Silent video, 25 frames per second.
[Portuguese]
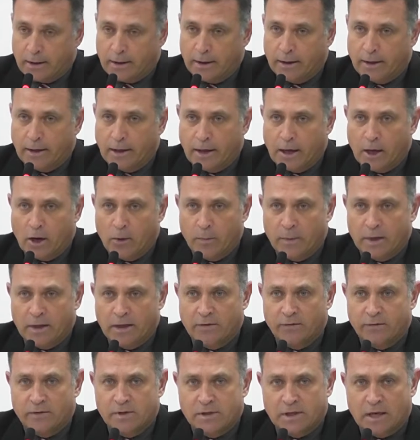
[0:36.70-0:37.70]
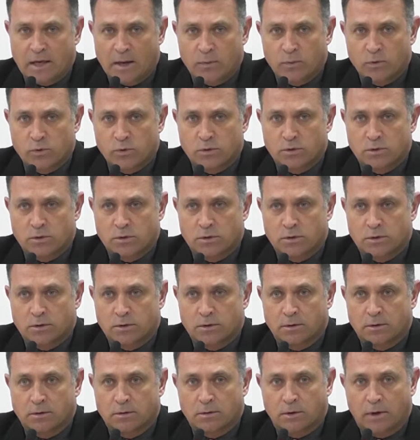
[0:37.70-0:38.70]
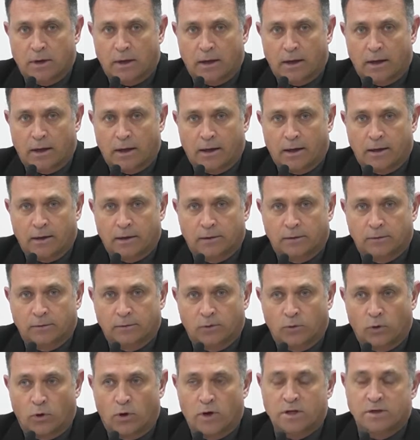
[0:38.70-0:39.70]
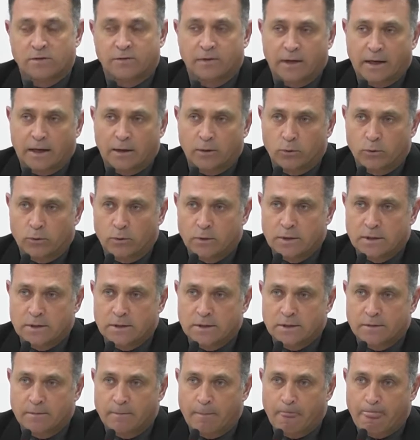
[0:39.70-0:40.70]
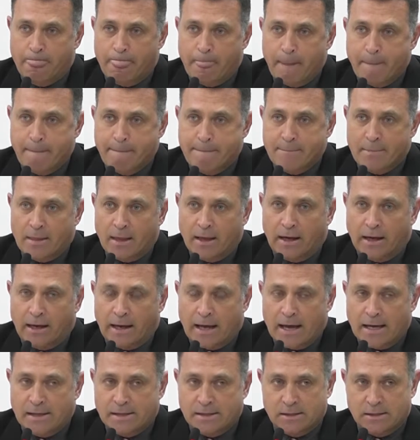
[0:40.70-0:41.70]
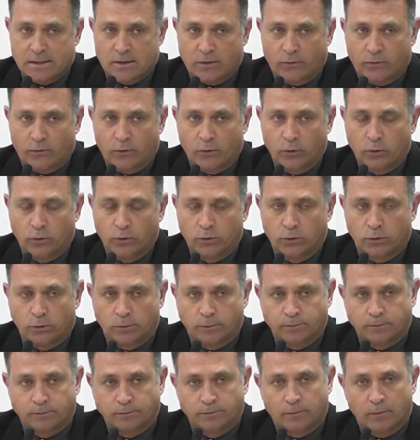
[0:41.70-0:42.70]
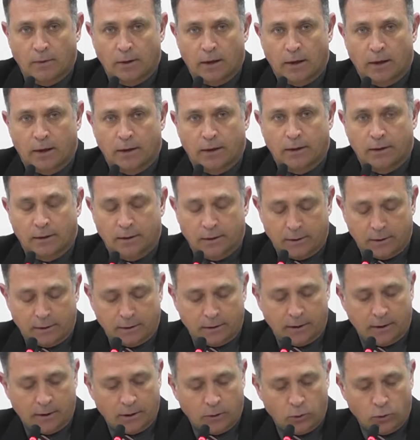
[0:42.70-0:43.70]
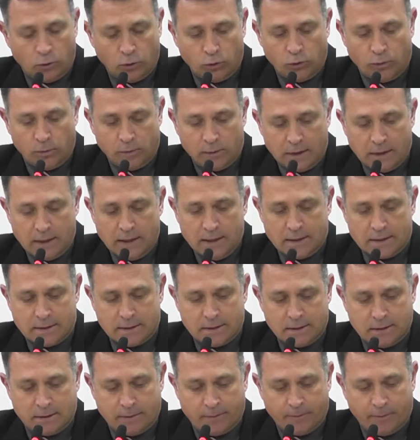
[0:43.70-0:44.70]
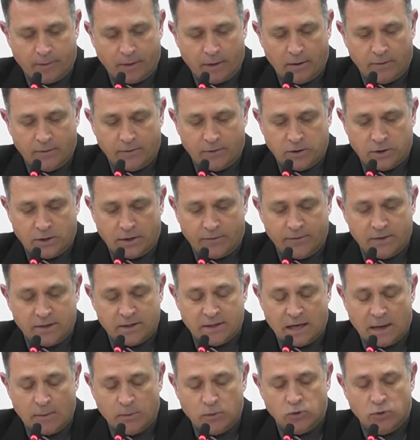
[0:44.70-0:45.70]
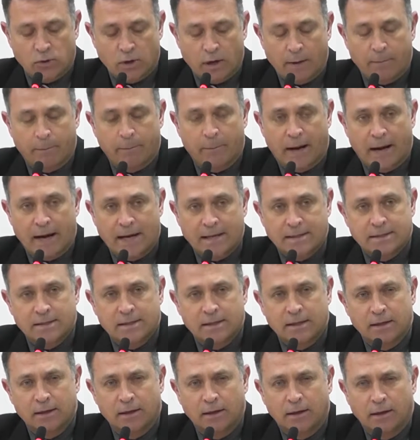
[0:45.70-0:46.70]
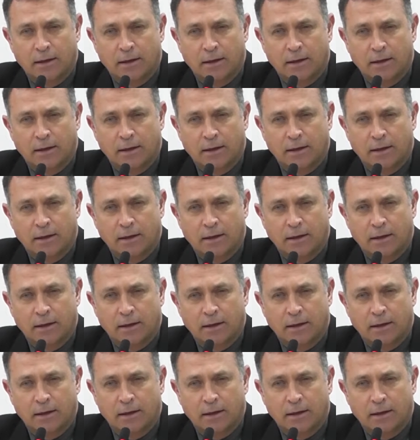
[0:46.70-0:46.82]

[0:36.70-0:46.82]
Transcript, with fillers: e que realmente fizemos, é, nós vereadores, graças ao fruto é, de economias, já fizemos o repasse